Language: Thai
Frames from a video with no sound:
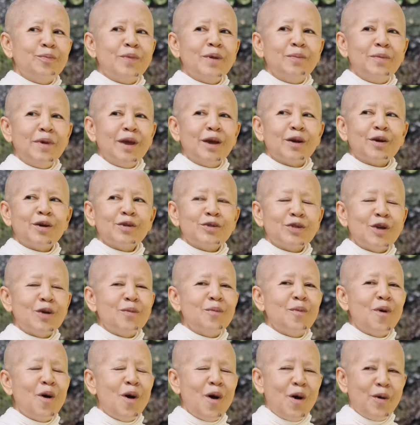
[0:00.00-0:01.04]
เป็นเมียก็ต้อง
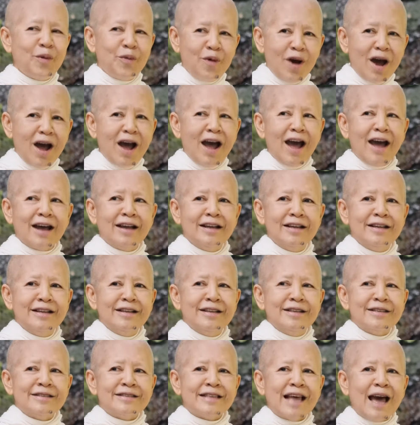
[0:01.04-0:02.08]
มองว่า
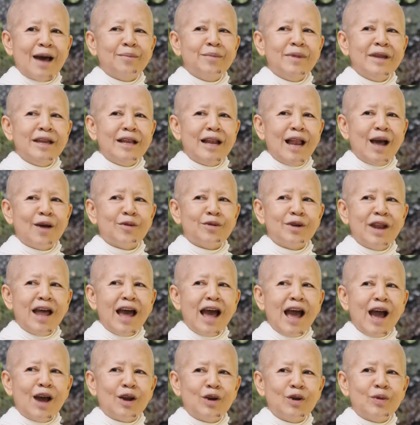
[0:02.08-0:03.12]
สามีเรา
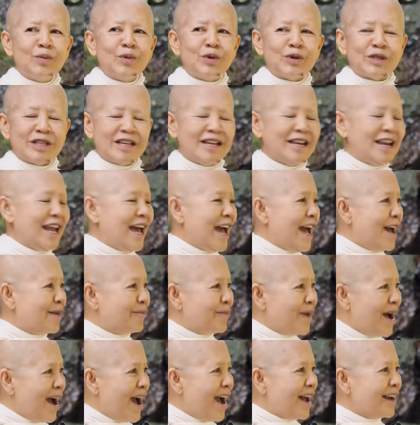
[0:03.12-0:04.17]
น่าอนุโมทนา
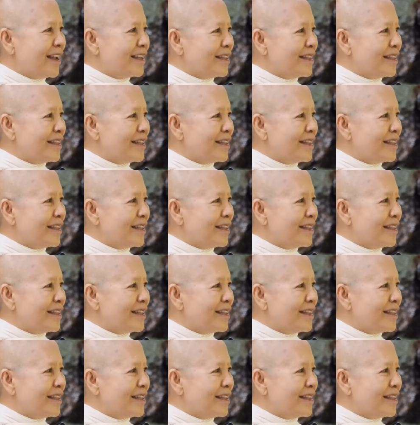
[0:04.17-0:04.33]
มากเล